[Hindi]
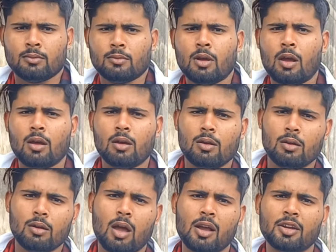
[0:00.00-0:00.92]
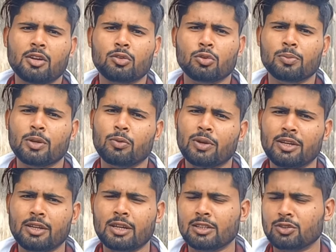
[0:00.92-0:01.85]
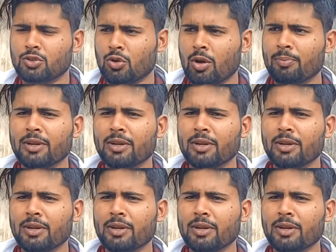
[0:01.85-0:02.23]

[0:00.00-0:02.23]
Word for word: आखिर तुमने वही किया जो हम नहीं चाहते